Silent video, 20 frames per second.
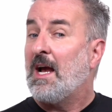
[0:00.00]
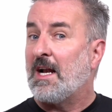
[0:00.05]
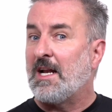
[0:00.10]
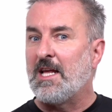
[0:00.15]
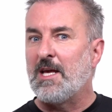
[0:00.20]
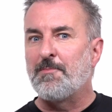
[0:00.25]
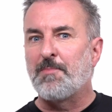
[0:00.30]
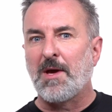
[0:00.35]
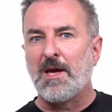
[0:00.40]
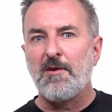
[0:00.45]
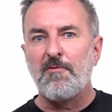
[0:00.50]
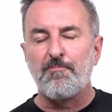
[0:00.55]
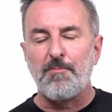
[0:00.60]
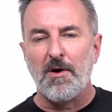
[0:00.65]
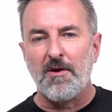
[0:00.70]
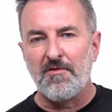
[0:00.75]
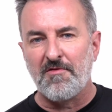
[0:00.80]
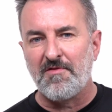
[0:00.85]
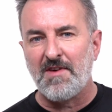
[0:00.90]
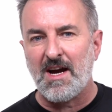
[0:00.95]
Les prix
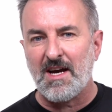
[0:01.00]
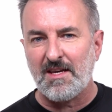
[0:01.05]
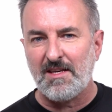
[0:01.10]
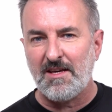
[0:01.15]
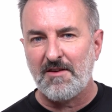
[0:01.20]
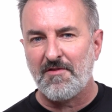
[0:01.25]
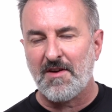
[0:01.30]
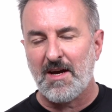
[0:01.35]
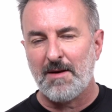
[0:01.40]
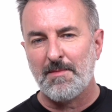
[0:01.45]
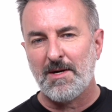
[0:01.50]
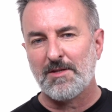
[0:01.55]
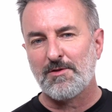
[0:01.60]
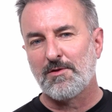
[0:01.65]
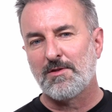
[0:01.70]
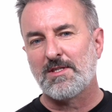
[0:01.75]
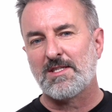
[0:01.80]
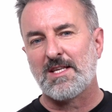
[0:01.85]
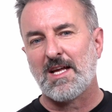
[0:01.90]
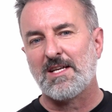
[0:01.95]
peuvent varier vraiment
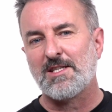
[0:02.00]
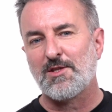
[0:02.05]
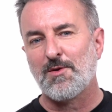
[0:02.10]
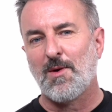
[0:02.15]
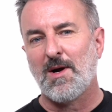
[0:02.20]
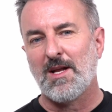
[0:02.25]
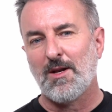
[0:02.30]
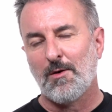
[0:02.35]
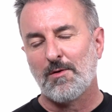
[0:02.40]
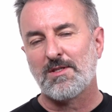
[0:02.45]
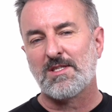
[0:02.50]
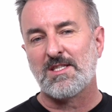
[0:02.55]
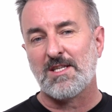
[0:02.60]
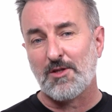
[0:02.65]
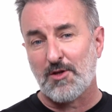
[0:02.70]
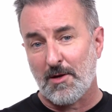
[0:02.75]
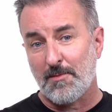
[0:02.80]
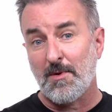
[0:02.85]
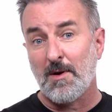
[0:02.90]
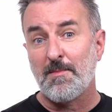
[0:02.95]
d'une station à l'autre.
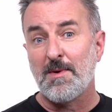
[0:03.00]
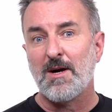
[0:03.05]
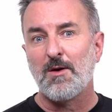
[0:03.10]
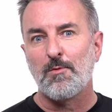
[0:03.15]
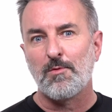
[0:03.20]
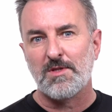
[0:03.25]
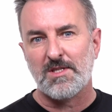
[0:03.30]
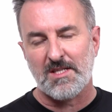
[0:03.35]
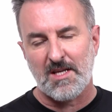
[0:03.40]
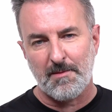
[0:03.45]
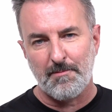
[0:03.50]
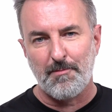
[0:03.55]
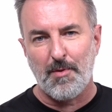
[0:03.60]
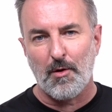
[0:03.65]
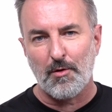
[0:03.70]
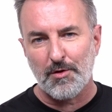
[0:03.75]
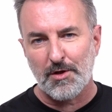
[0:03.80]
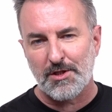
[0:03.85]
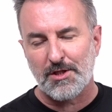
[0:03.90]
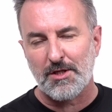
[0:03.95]
C'est un moment où c'est
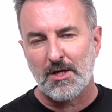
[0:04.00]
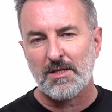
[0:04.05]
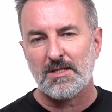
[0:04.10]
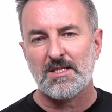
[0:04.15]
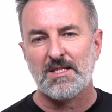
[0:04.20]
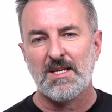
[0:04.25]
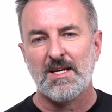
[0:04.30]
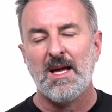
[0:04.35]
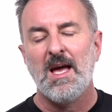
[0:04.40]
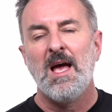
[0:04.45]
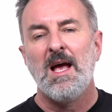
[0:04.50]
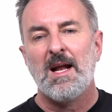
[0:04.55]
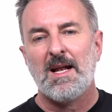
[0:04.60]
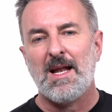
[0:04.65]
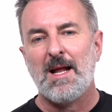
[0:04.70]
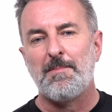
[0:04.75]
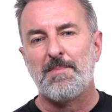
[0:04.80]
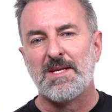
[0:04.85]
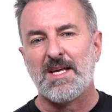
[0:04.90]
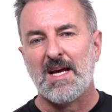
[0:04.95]
bon de sortir
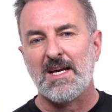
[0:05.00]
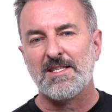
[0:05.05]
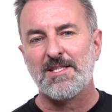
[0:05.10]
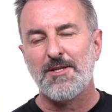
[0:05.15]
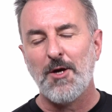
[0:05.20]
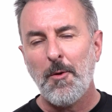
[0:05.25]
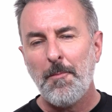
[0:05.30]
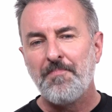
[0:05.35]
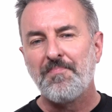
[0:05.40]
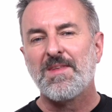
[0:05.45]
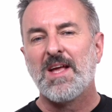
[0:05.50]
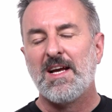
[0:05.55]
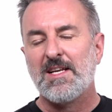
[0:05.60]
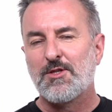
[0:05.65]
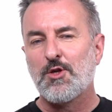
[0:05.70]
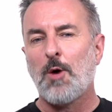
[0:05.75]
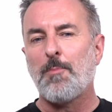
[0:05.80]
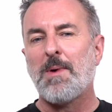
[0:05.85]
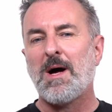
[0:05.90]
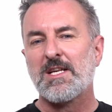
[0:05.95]
l'application. Et
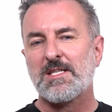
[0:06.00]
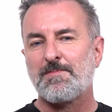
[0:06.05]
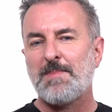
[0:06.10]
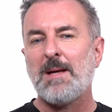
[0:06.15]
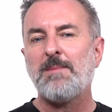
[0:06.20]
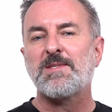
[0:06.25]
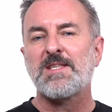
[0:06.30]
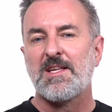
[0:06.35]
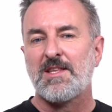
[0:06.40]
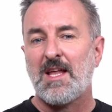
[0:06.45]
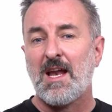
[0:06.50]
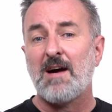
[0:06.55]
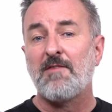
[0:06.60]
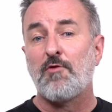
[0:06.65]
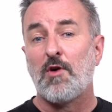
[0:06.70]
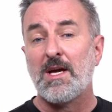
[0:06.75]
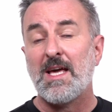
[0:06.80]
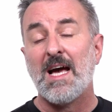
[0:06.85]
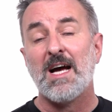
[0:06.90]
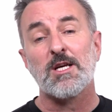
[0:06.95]
si on pense même s'en aller en
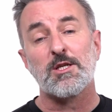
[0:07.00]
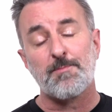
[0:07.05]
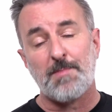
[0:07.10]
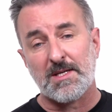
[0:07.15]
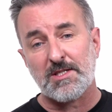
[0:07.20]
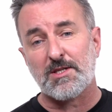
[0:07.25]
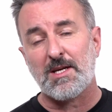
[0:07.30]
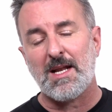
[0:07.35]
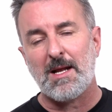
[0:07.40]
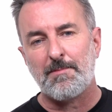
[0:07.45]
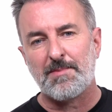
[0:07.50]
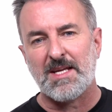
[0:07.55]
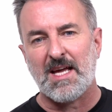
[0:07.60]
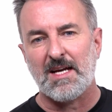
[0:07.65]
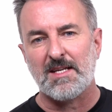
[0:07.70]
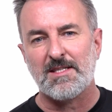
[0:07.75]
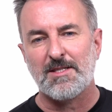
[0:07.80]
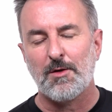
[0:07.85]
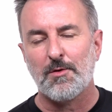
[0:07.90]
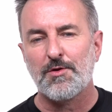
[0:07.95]
voyage, parce que
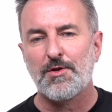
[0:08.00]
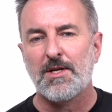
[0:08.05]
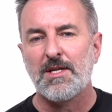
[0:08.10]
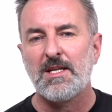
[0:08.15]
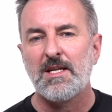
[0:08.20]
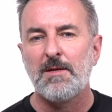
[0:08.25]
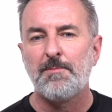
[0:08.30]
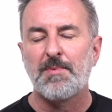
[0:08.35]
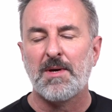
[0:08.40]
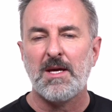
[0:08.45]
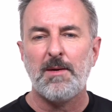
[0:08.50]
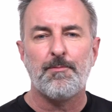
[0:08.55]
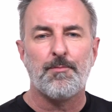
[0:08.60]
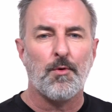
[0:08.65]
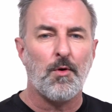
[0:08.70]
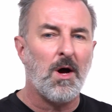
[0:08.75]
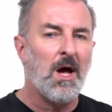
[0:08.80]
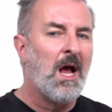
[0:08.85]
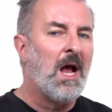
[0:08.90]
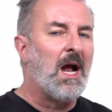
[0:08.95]
l'application donne les prix
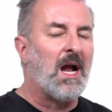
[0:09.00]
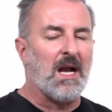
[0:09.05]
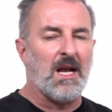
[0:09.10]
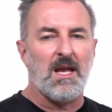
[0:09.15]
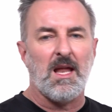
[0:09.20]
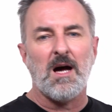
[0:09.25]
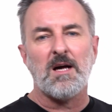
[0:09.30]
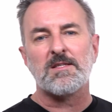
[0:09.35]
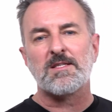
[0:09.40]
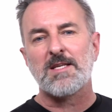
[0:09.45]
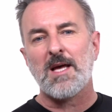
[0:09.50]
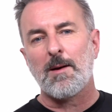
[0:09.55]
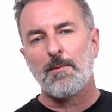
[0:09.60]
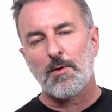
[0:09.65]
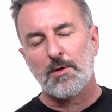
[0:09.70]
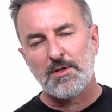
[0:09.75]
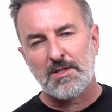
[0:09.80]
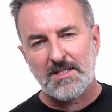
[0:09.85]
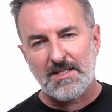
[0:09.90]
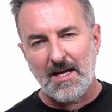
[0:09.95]
pour
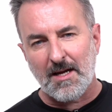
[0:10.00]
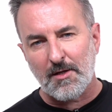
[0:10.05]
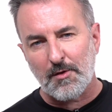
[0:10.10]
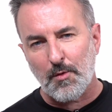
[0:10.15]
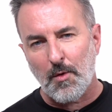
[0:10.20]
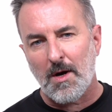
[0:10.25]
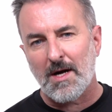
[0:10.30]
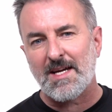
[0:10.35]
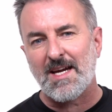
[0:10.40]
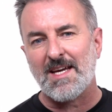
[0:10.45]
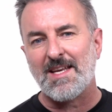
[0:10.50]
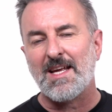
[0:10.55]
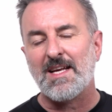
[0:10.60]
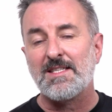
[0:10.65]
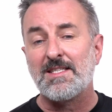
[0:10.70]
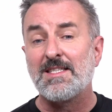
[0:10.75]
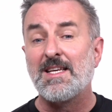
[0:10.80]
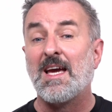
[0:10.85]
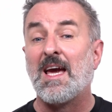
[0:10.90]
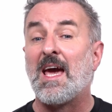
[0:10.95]
l'ensemble du territoire
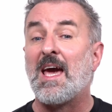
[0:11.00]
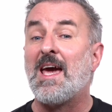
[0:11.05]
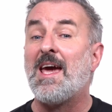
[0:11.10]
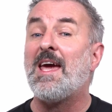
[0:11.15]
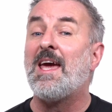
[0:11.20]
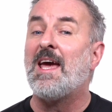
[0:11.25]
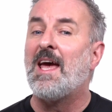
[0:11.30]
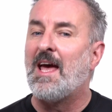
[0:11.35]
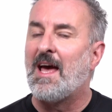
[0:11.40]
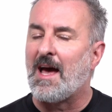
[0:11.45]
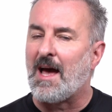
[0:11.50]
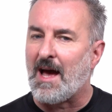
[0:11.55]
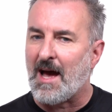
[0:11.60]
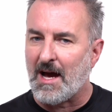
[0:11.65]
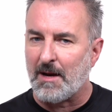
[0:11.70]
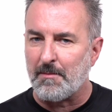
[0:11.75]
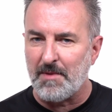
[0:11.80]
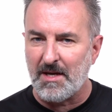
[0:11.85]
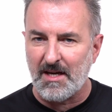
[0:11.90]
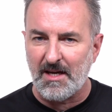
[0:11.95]
canadien et
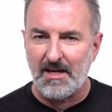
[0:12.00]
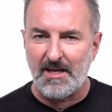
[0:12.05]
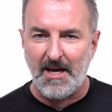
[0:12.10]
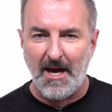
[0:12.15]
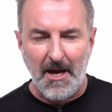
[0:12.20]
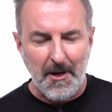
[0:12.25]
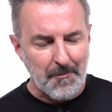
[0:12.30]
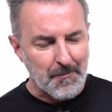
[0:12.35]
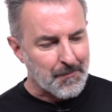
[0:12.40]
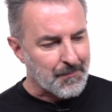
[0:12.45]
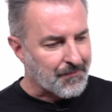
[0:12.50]
américain,